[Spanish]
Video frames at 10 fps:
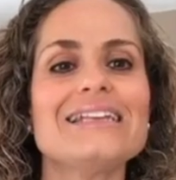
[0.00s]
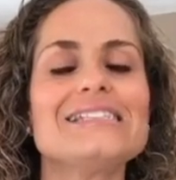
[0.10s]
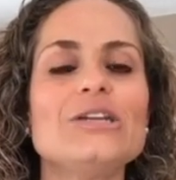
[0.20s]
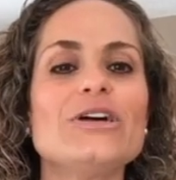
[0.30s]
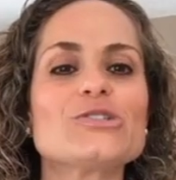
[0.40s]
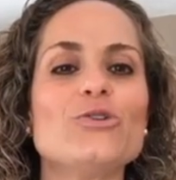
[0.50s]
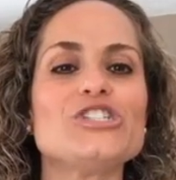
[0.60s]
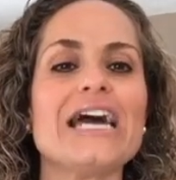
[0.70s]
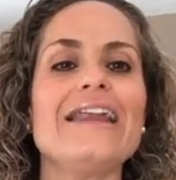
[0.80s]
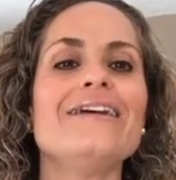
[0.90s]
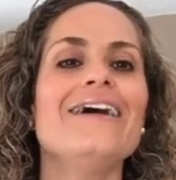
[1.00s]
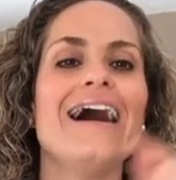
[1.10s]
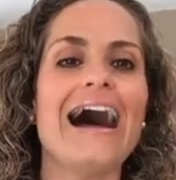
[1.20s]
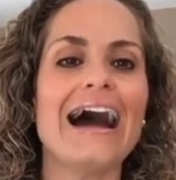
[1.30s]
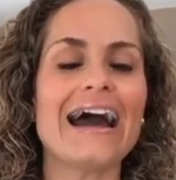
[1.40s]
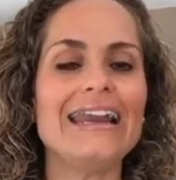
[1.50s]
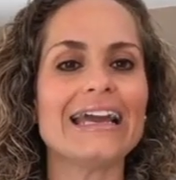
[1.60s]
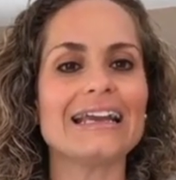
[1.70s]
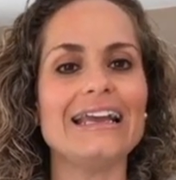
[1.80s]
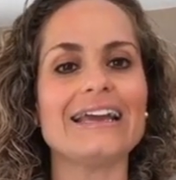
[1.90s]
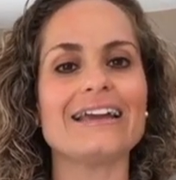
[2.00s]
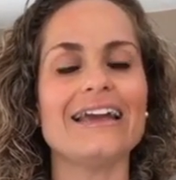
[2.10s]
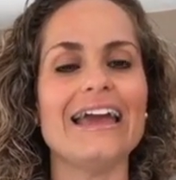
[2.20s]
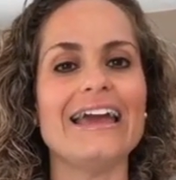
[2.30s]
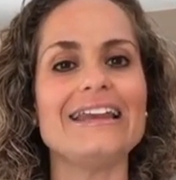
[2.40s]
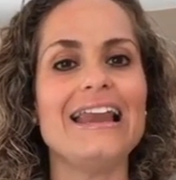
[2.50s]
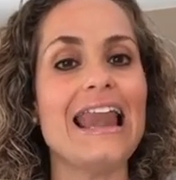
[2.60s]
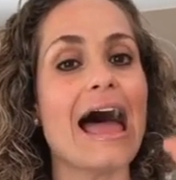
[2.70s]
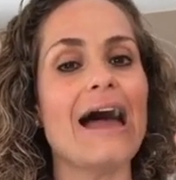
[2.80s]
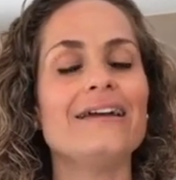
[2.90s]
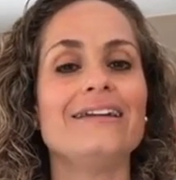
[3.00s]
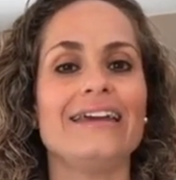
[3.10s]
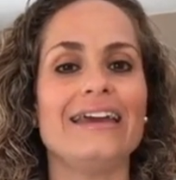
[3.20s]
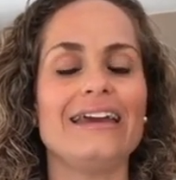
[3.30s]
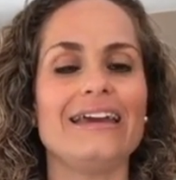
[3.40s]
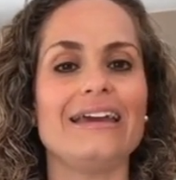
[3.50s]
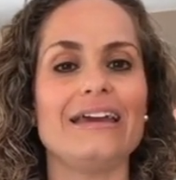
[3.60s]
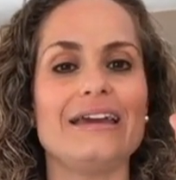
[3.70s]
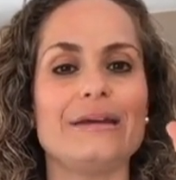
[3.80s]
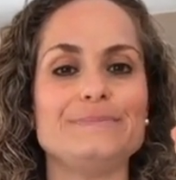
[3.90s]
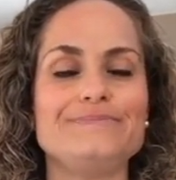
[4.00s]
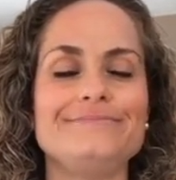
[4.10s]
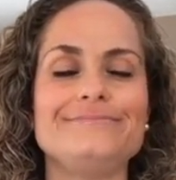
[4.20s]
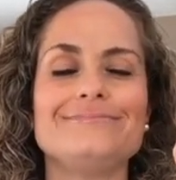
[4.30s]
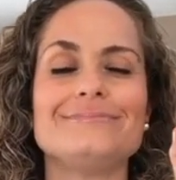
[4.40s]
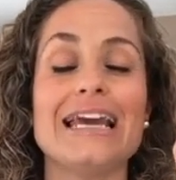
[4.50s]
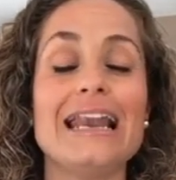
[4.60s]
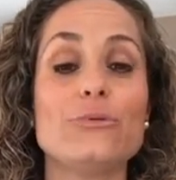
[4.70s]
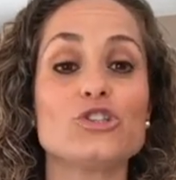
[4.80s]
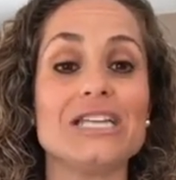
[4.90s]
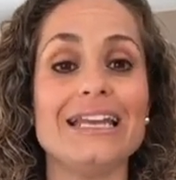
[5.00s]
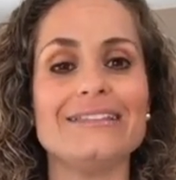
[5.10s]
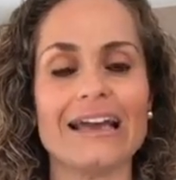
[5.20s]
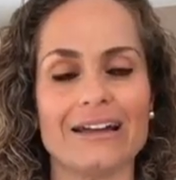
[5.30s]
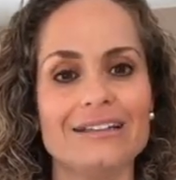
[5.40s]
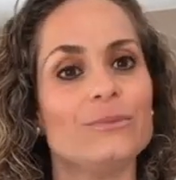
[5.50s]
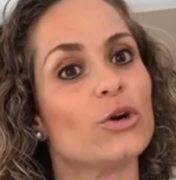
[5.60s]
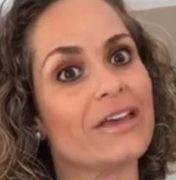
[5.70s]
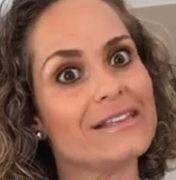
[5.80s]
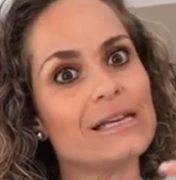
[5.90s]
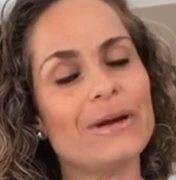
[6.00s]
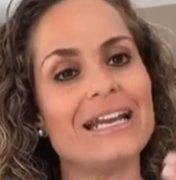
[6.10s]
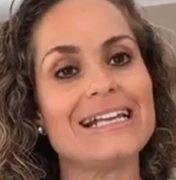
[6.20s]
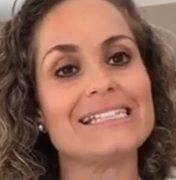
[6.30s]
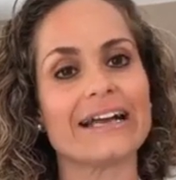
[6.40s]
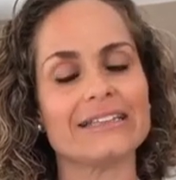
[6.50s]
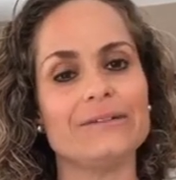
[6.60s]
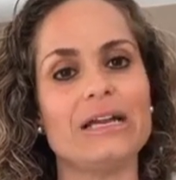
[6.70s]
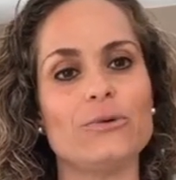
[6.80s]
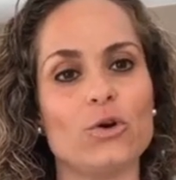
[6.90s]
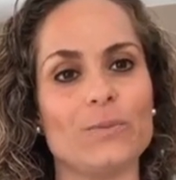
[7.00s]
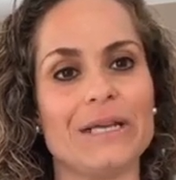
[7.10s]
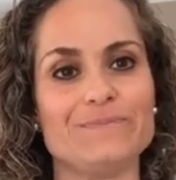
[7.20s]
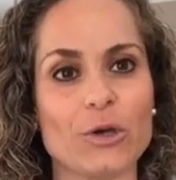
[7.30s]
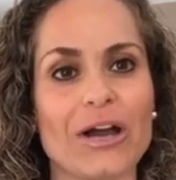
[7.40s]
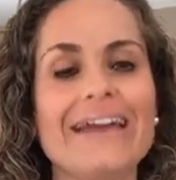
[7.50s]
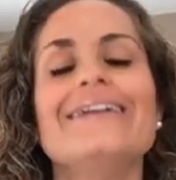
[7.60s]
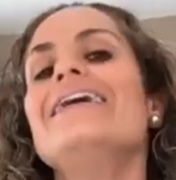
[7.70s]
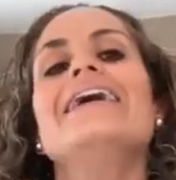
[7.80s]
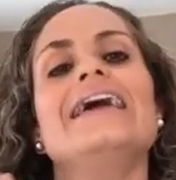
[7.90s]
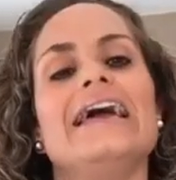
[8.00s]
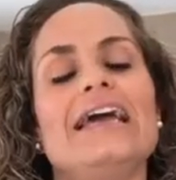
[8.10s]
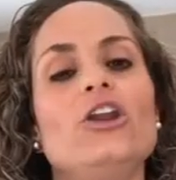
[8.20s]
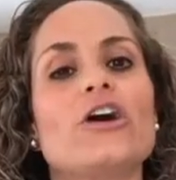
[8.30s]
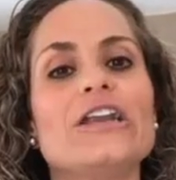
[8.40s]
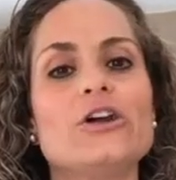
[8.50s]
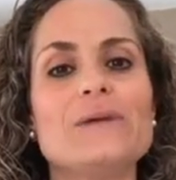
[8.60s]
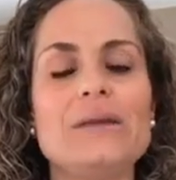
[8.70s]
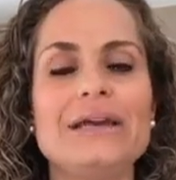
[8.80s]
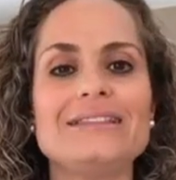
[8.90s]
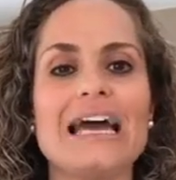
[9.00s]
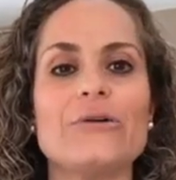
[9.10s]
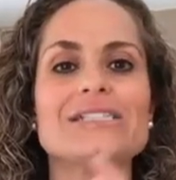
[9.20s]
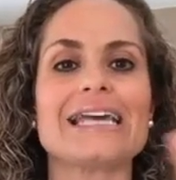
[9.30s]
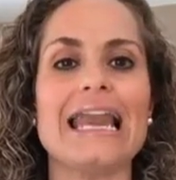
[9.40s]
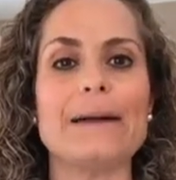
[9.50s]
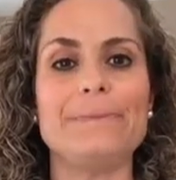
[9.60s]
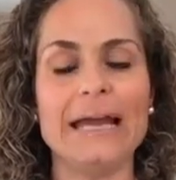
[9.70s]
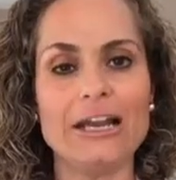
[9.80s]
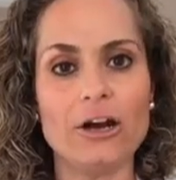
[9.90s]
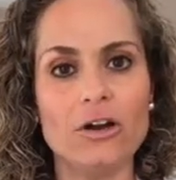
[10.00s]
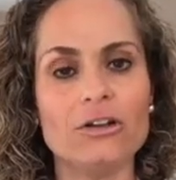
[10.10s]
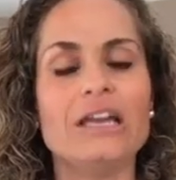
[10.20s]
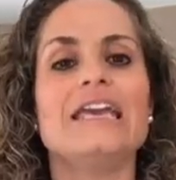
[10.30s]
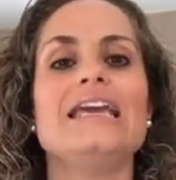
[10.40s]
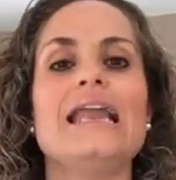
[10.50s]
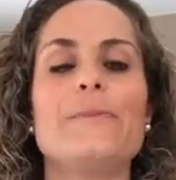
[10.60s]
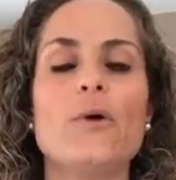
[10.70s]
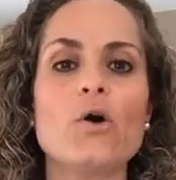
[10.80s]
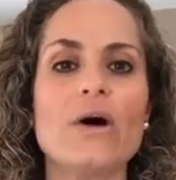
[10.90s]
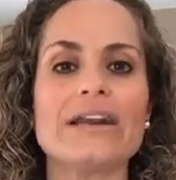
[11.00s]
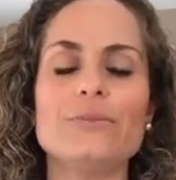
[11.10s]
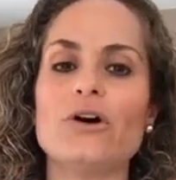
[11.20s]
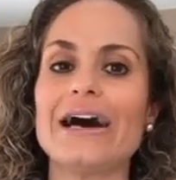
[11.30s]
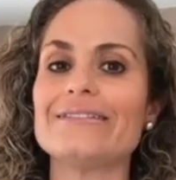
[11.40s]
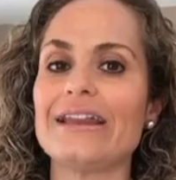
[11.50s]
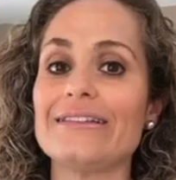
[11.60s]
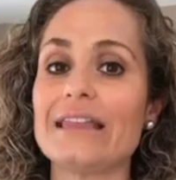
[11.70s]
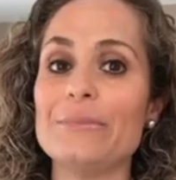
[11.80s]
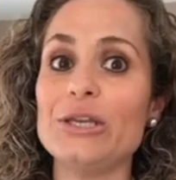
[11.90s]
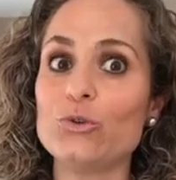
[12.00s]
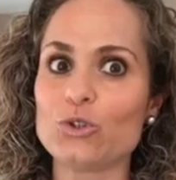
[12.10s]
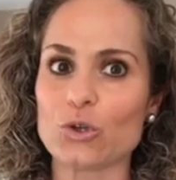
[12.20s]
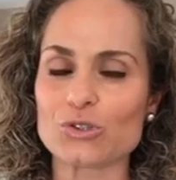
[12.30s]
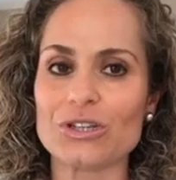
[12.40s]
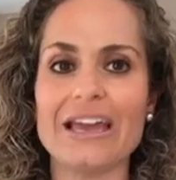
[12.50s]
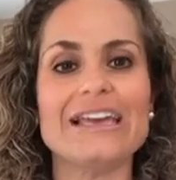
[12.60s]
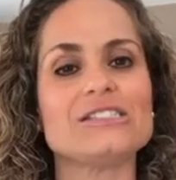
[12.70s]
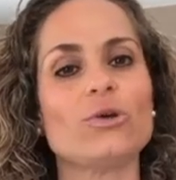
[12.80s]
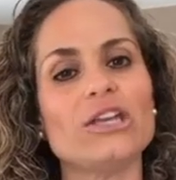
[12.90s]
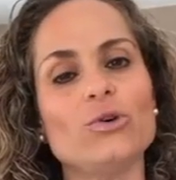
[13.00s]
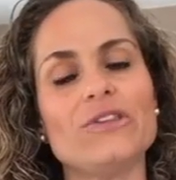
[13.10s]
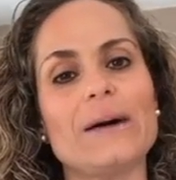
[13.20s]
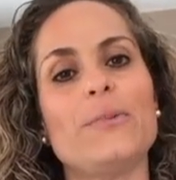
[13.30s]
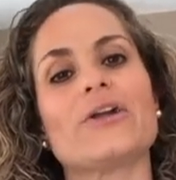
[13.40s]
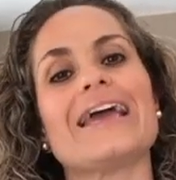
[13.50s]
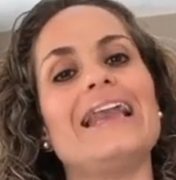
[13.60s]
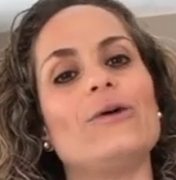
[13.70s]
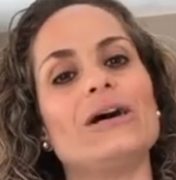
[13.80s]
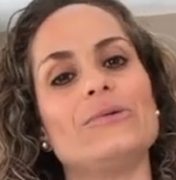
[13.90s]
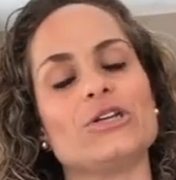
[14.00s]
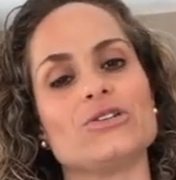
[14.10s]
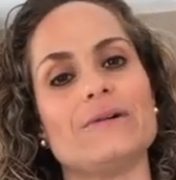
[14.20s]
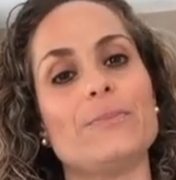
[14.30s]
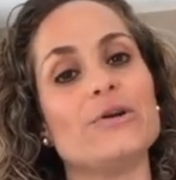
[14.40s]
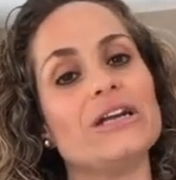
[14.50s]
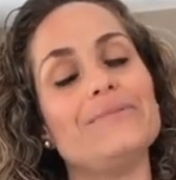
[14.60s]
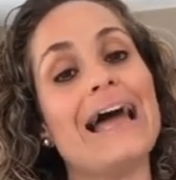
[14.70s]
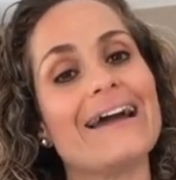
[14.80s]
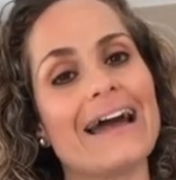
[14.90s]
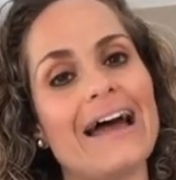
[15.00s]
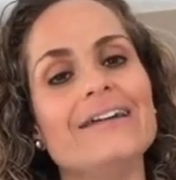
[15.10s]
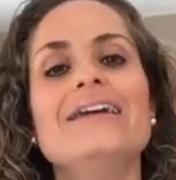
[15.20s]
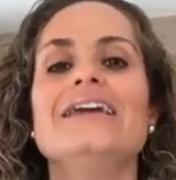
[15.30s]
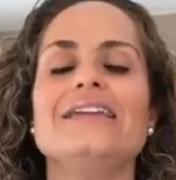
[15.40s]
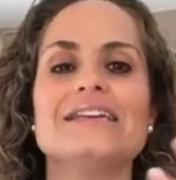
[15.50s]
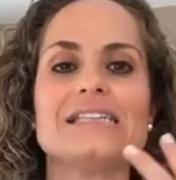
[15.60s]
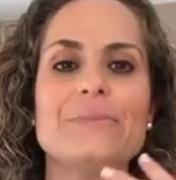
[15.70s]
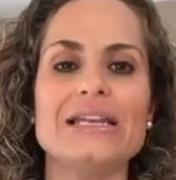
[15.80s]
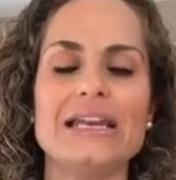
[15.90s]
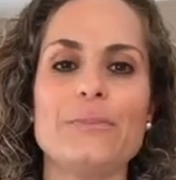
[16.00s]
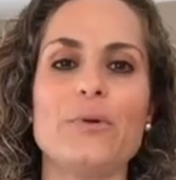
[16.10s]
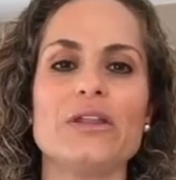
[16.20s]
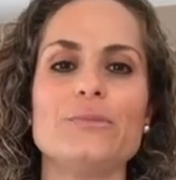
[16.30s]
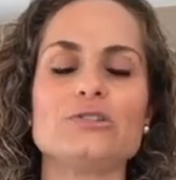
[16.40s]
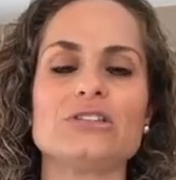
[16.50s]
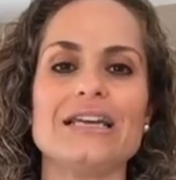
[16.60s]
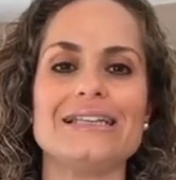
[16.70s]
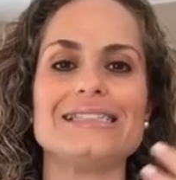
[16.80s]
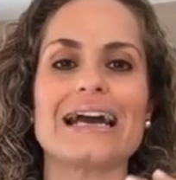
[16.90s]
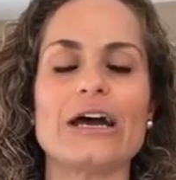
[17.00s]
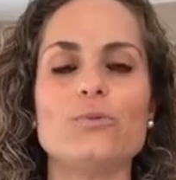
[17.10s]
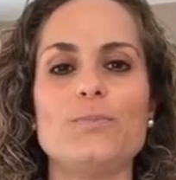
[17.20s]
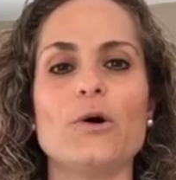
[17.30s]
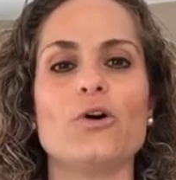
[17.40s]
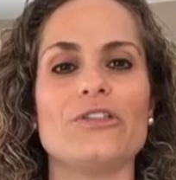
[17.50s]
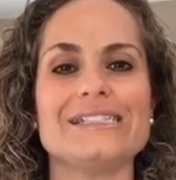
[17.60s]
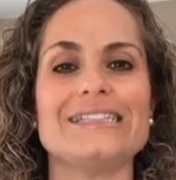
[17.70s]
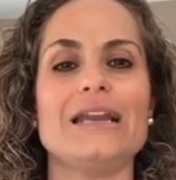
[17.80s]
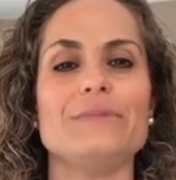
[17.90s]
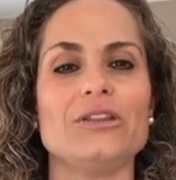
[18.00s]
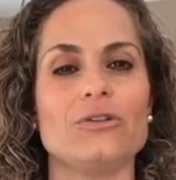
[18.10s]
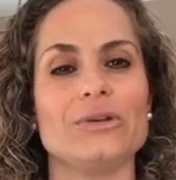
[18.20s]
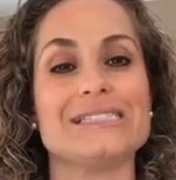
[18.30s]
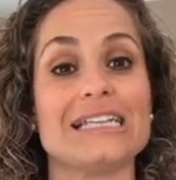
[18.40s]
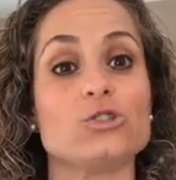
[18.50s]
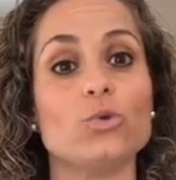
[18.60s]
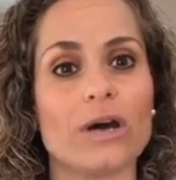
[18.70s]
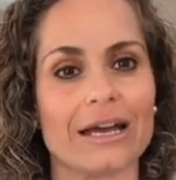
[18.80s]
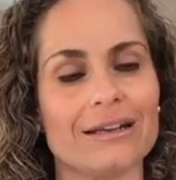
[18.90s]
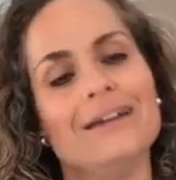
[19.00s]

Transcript: si no escuchan, háganle clic en la... Eh, en la bocinita, porque de esa manera se activa el volumen, ¿ok? Eh, lo que normalmente hago es que la pelo y la pongo a remojar 30 minutos. Esto ayuda porque el agua, bueno, se va a poner blanca y de esa manera podemos eh, sacar un poco de este almidón o este azúcar.